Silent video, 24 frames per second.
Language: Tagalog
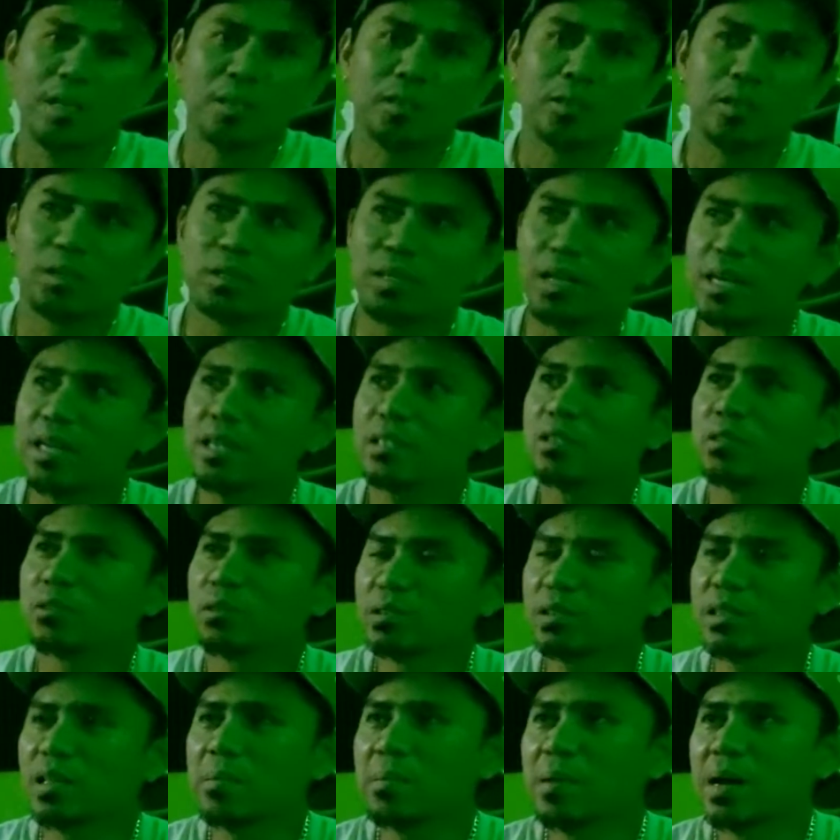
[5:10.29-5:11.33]
So, so diba? sa Iskut
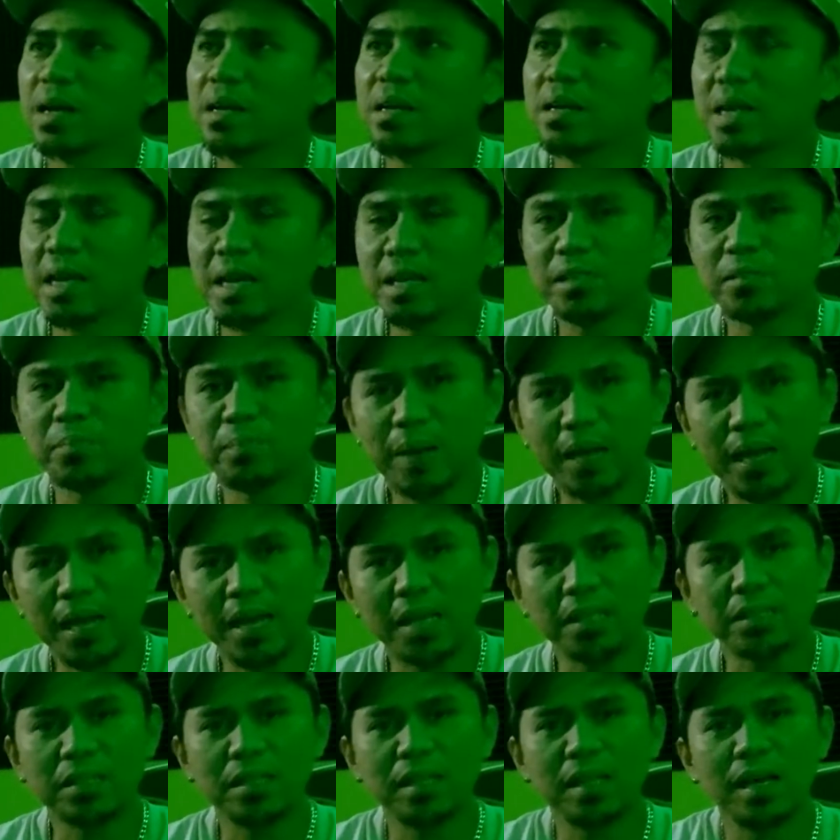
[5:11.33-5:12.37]
naman, yes,
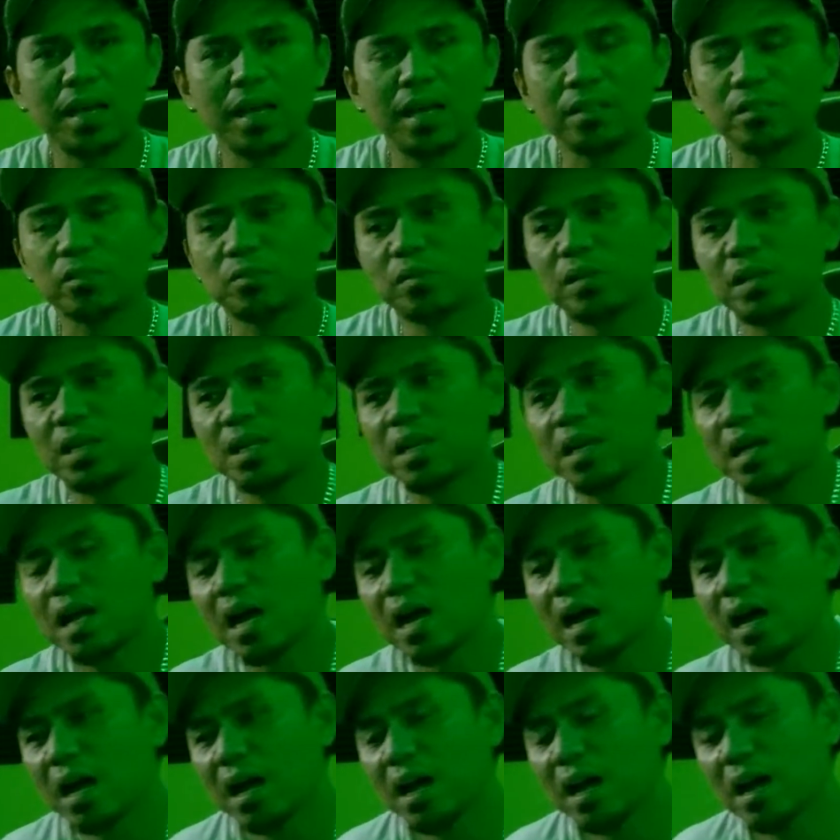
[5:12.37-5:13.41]
parehas lang actually.
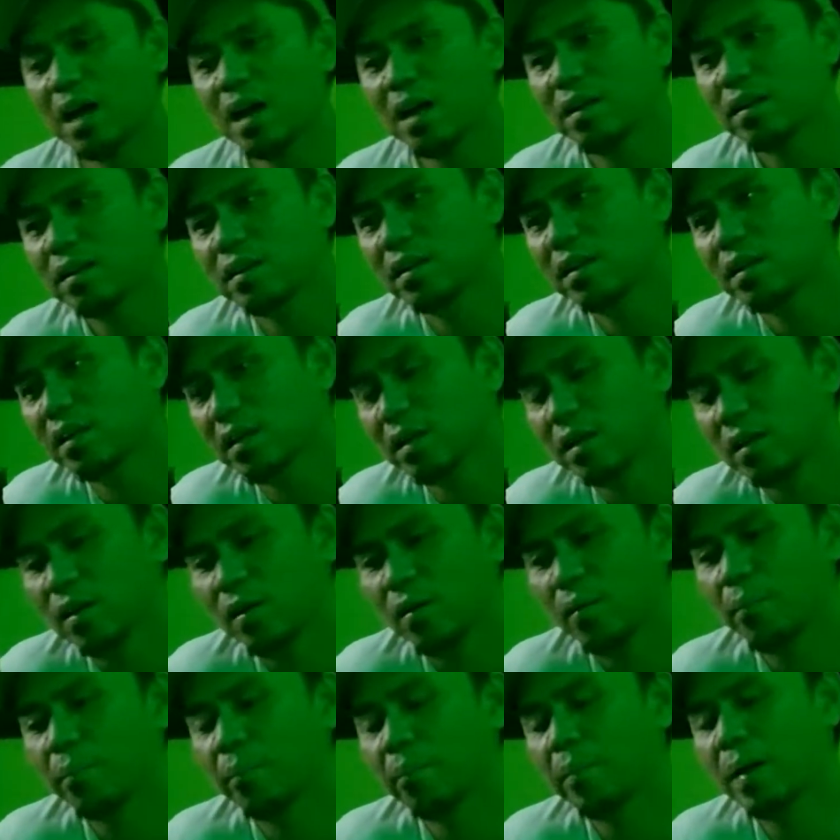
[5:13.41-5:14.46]
Ah
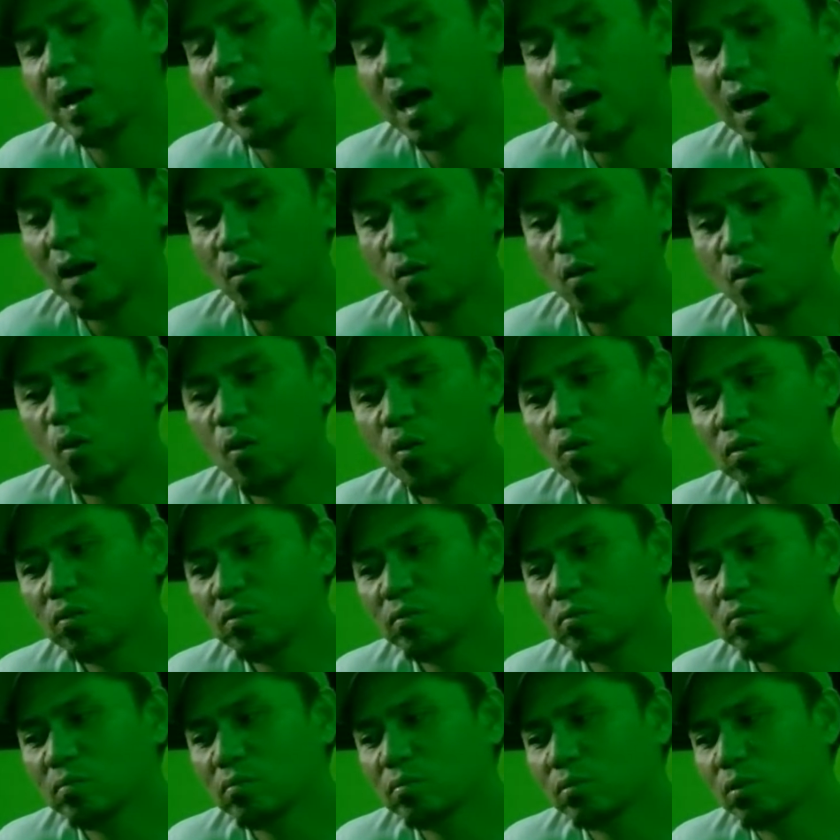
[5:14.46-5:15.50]
uh, uh,
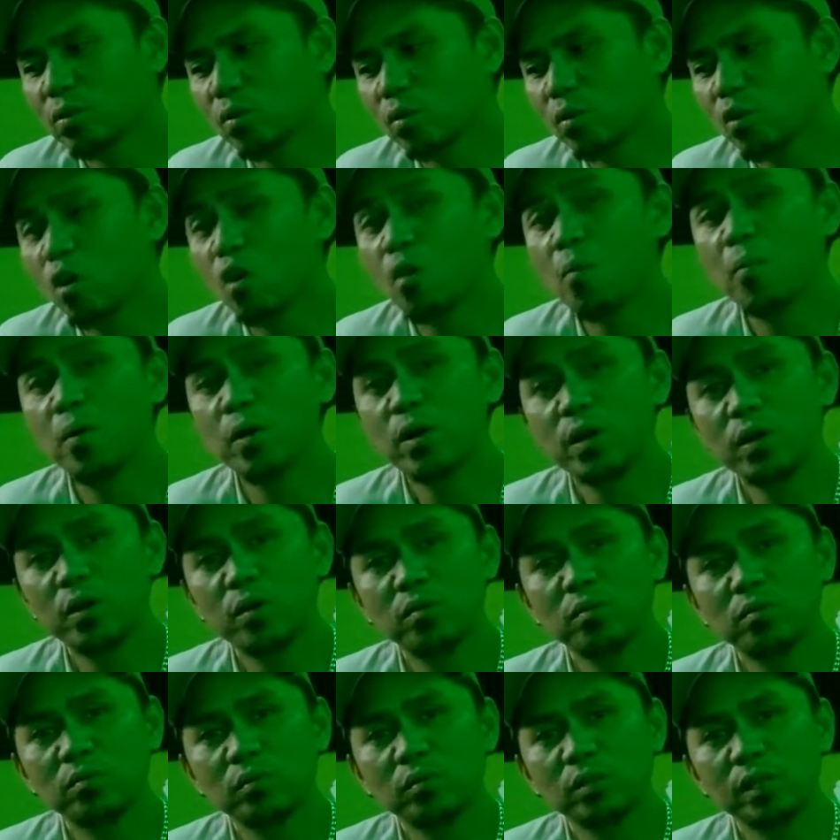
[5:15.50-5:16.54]
kung kung common
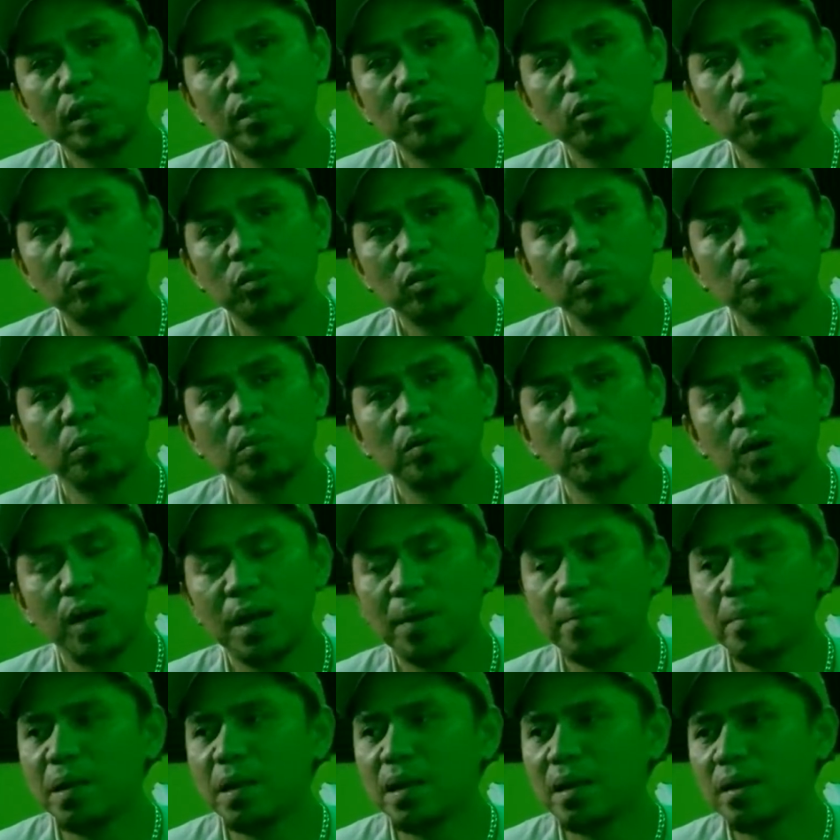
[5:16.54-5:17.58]
yung e-scoot mo, I
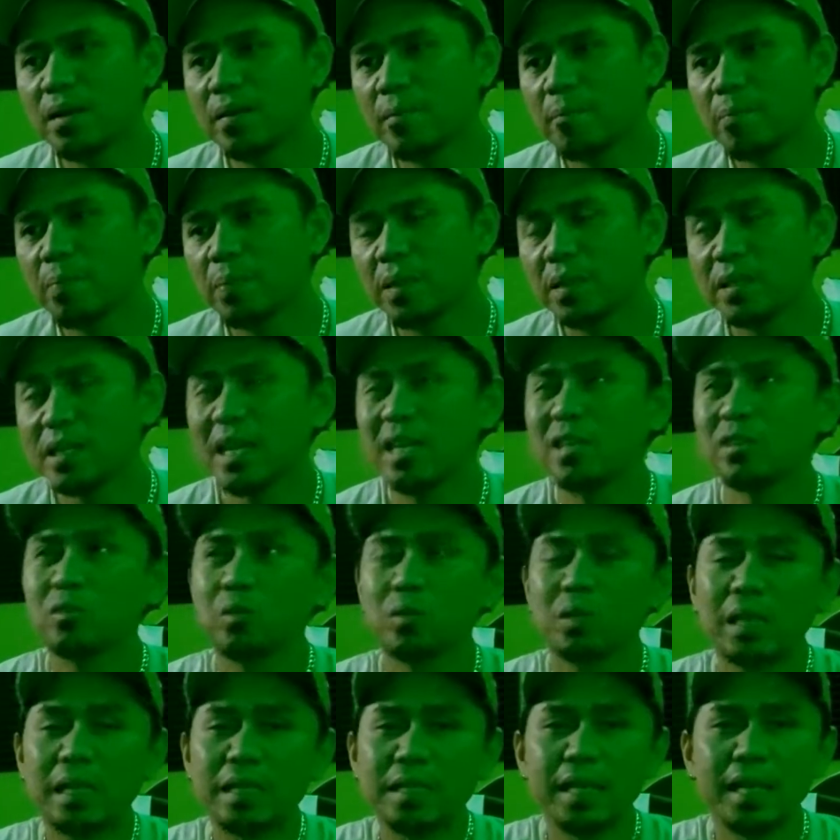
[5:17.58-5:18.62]
mean, sa
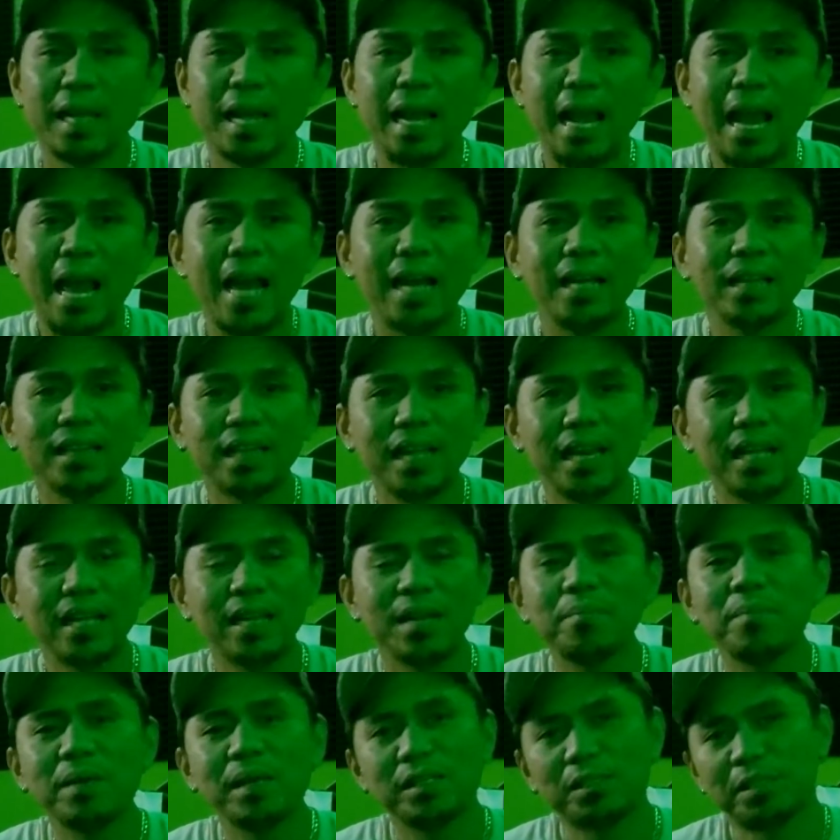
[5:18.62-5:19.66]
Iskut kasi kailangan talaga
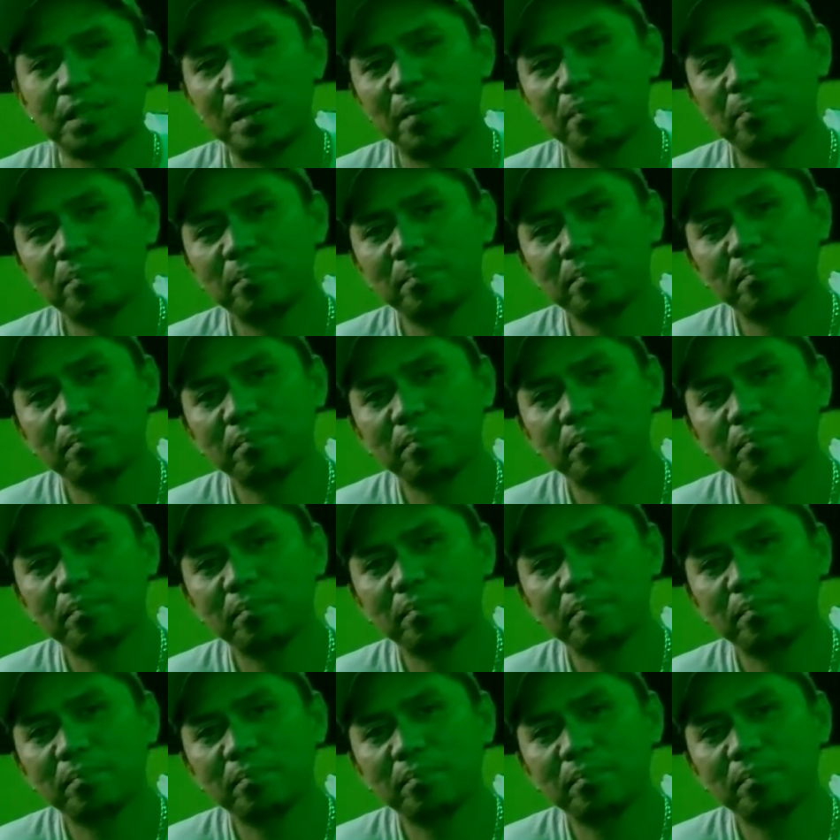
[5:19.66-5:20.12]
may shop.